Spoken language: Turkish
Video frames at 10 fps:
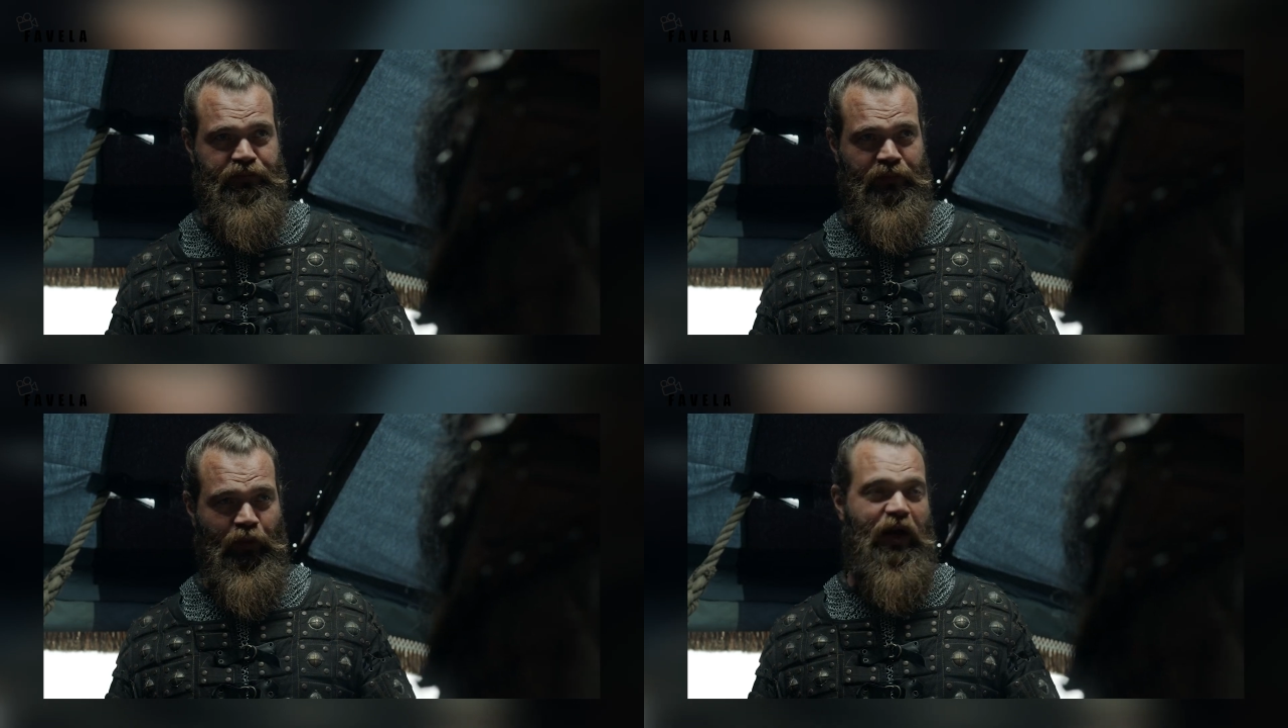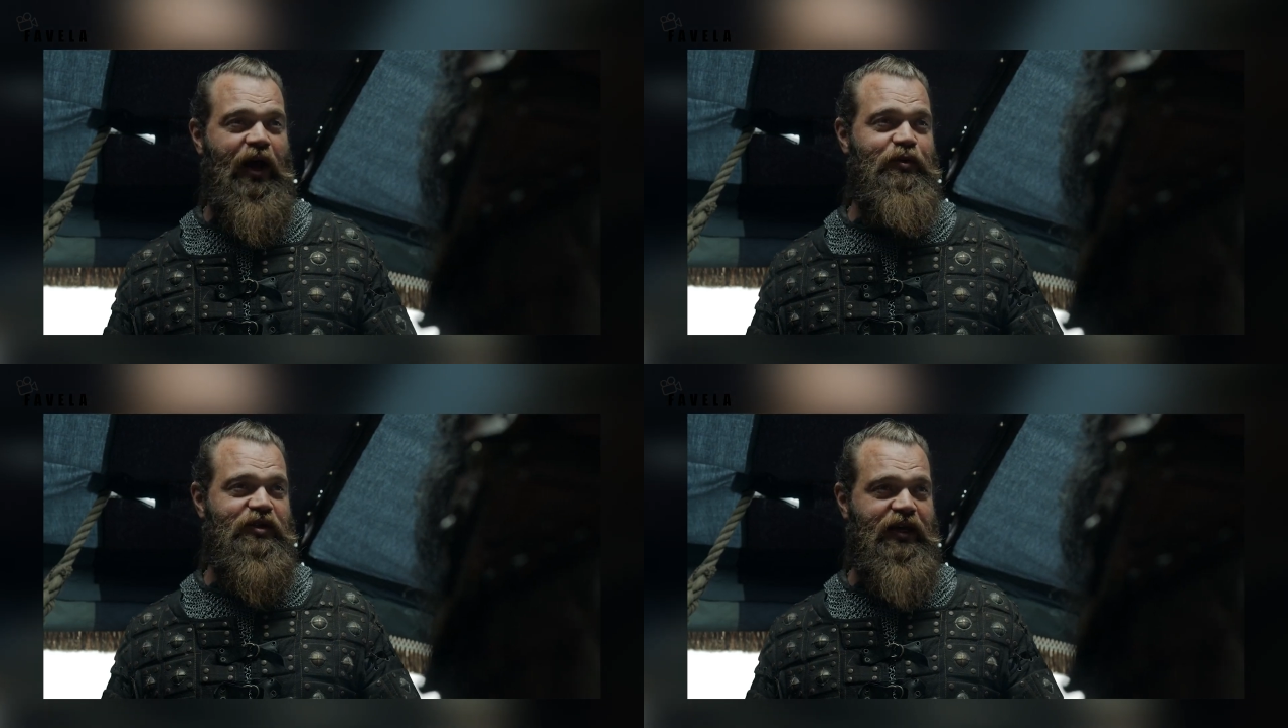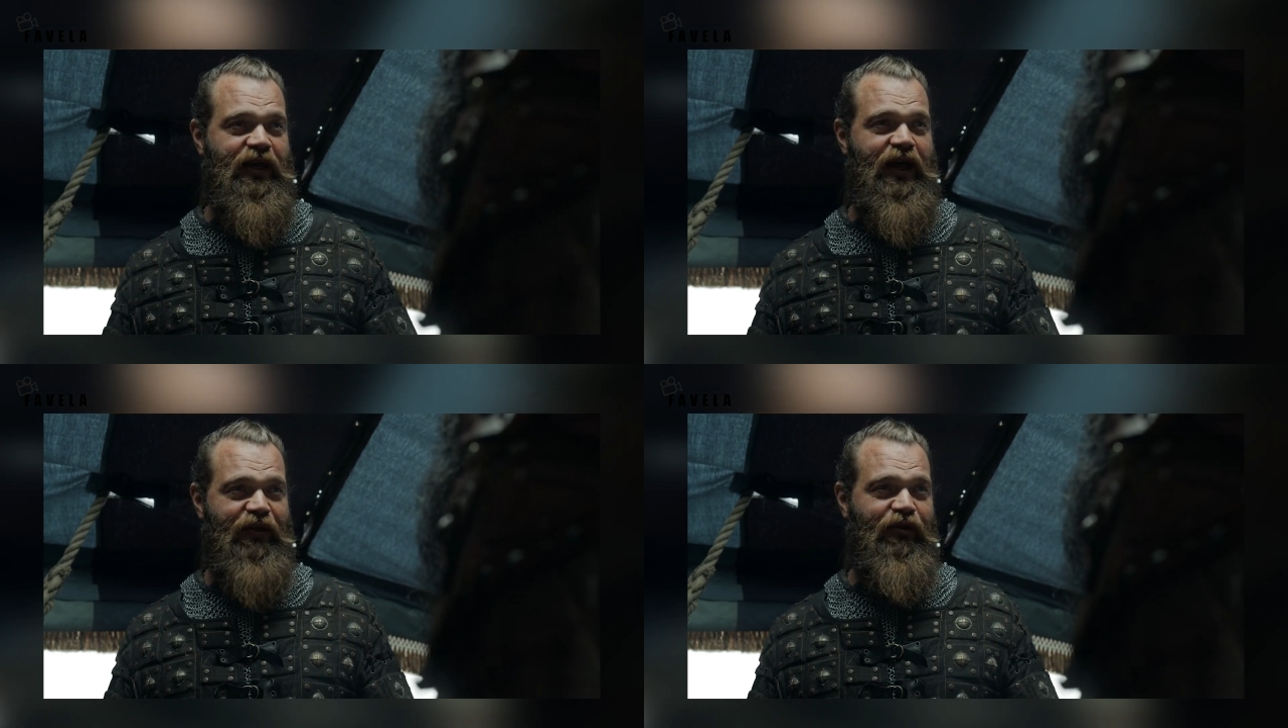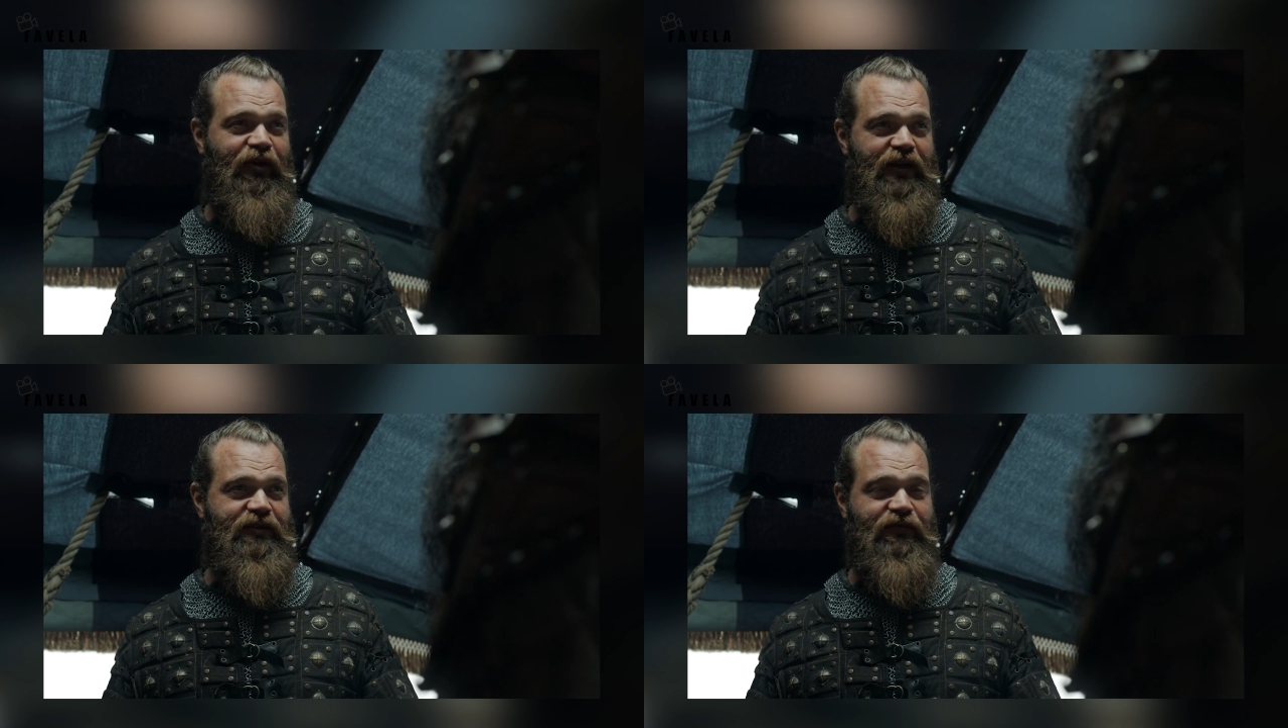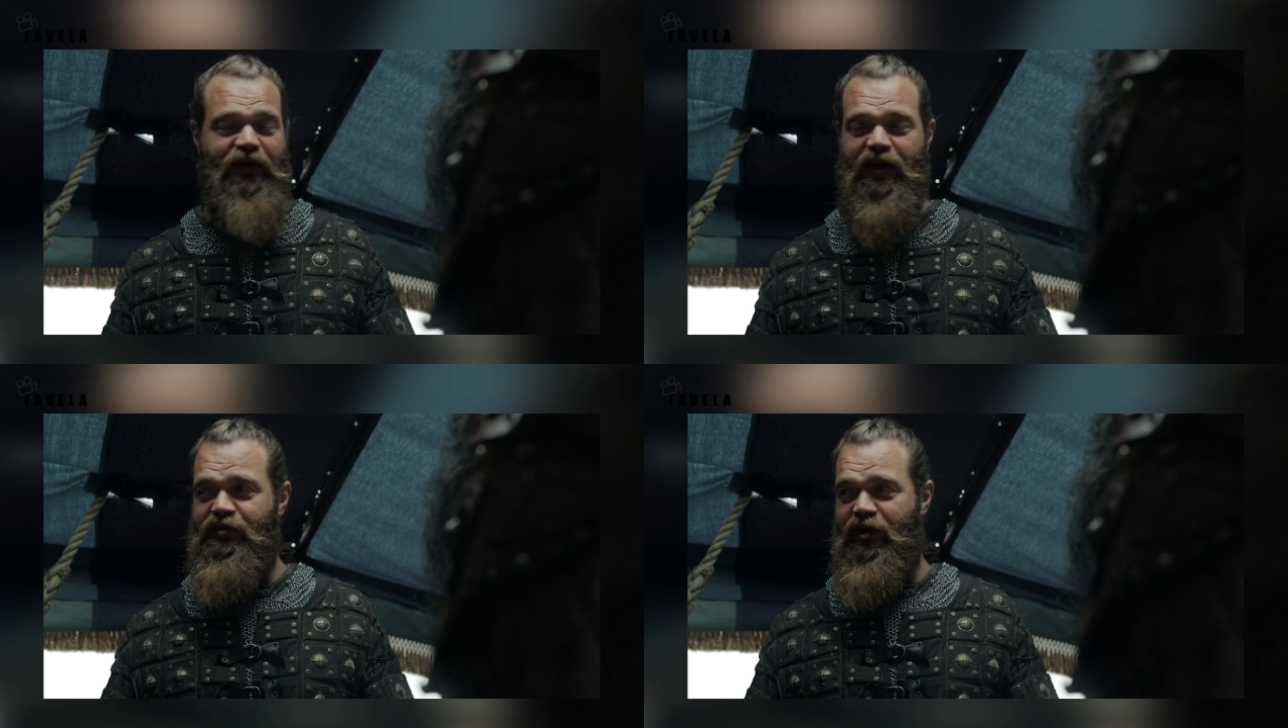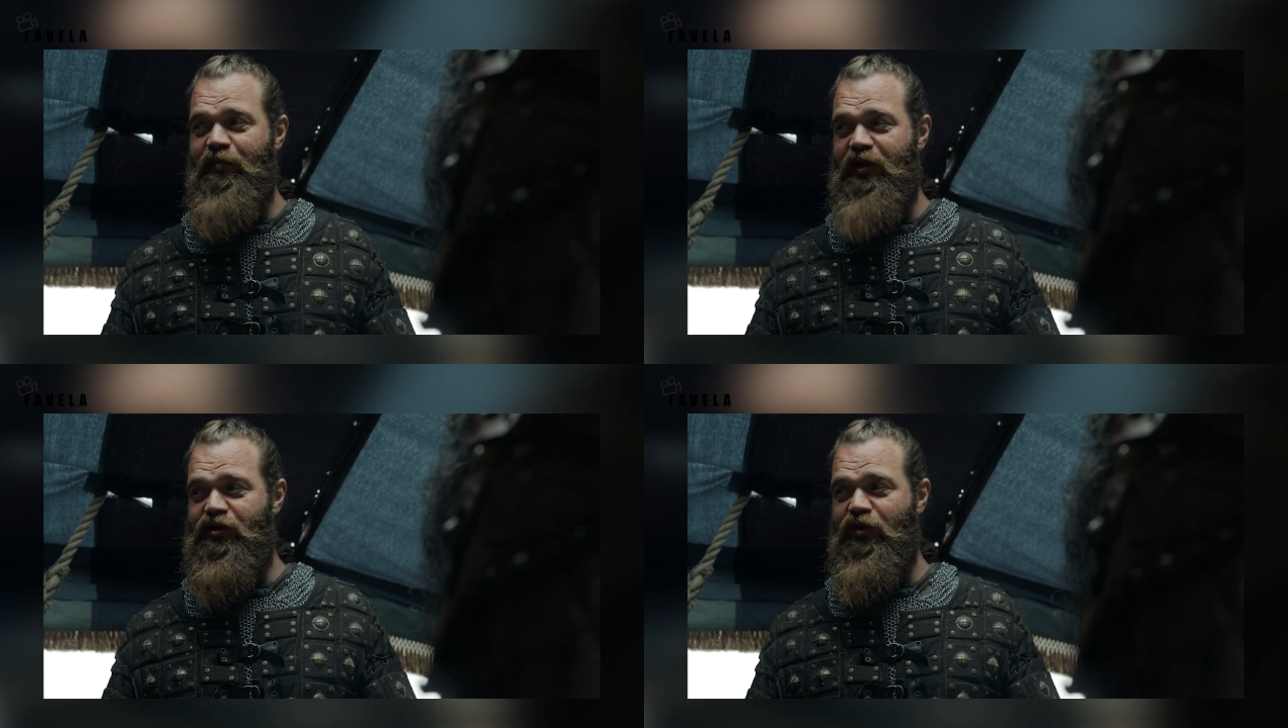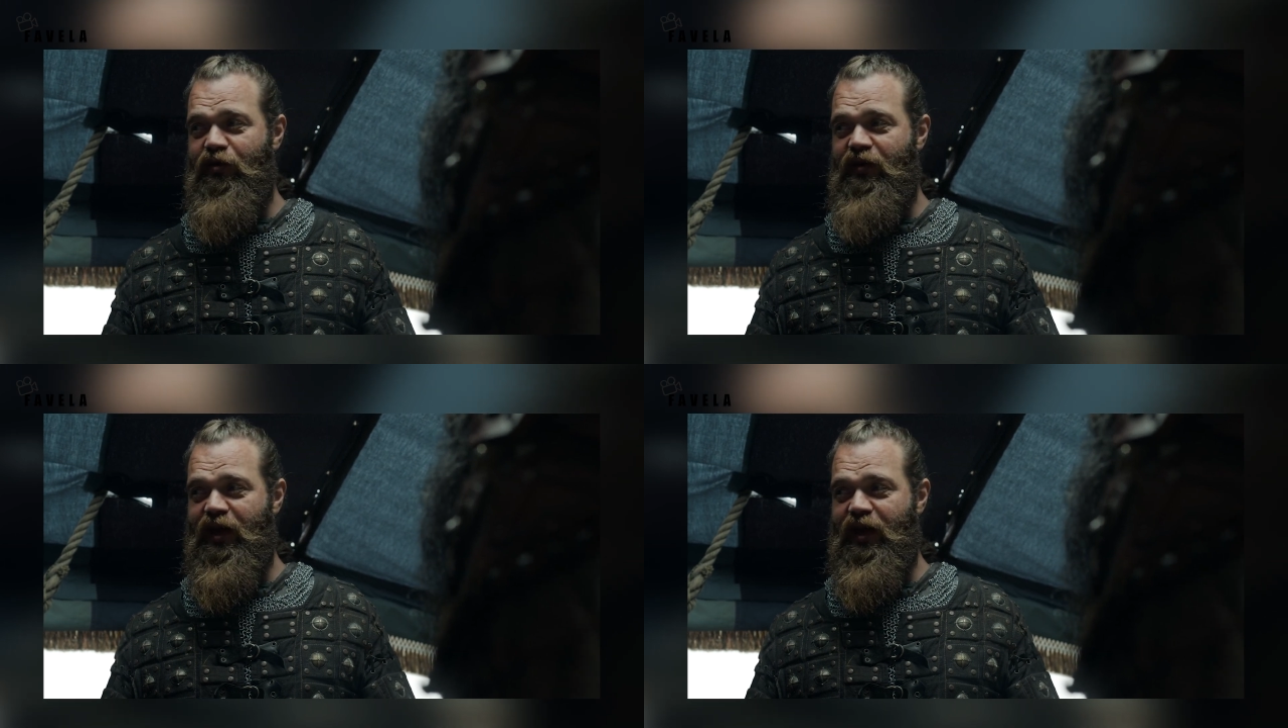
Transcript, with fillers: Bu da bir yerden sonra sizi çok yavaş bir tempoya sokuyor.